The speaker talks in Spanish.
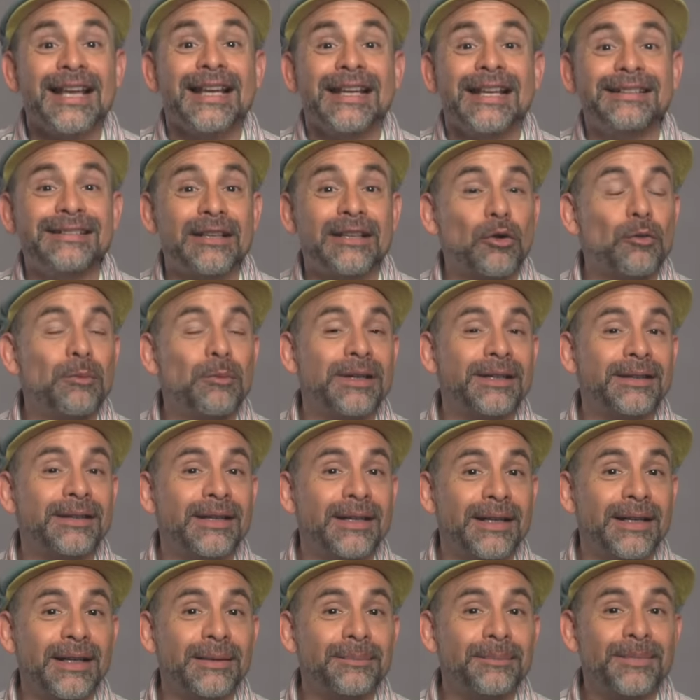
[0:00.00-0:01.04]
y se
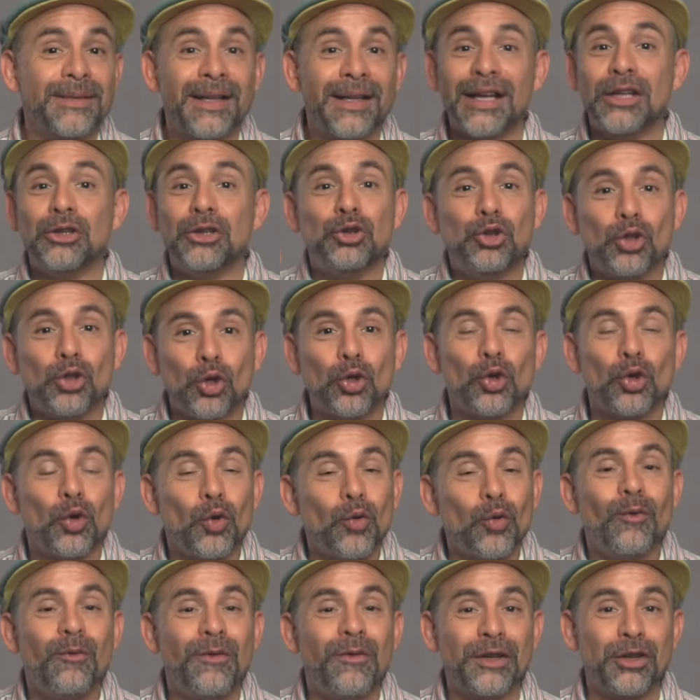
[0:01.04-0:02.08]
convirtiera en todo
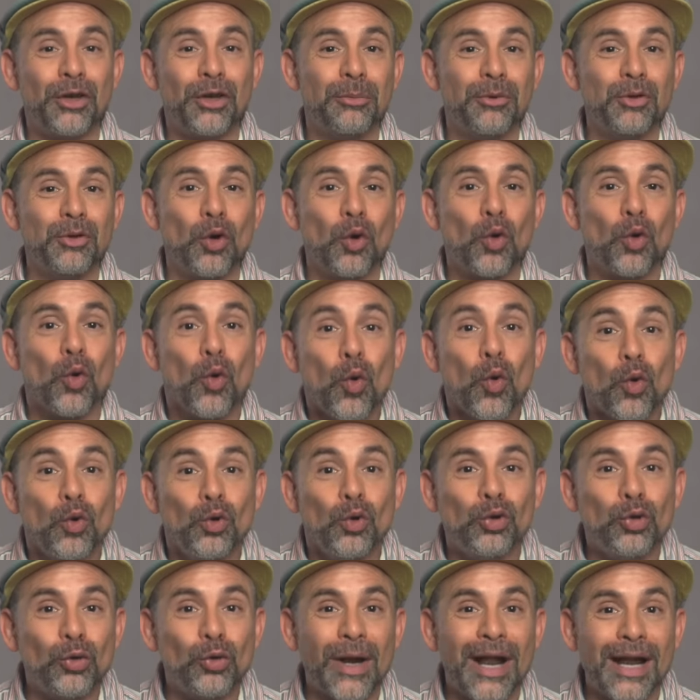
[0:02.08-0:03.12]
un fenómeno
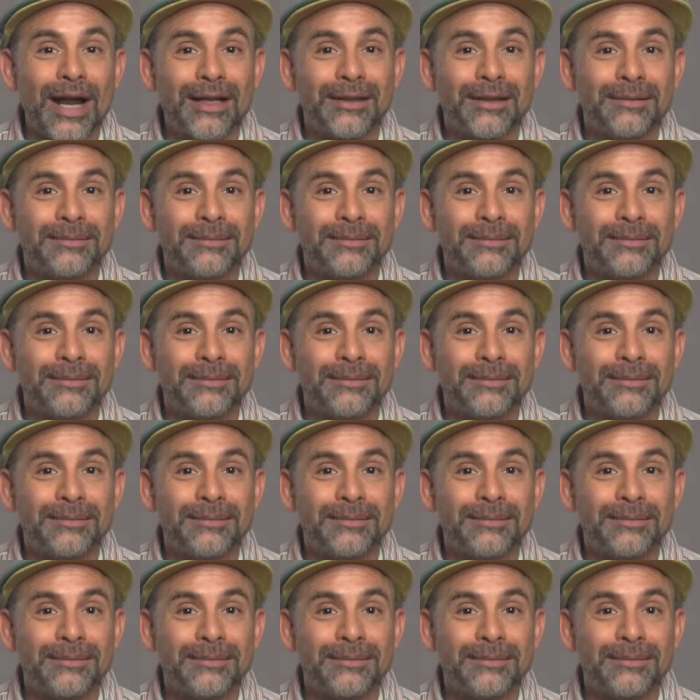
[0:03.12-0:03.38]
cultural.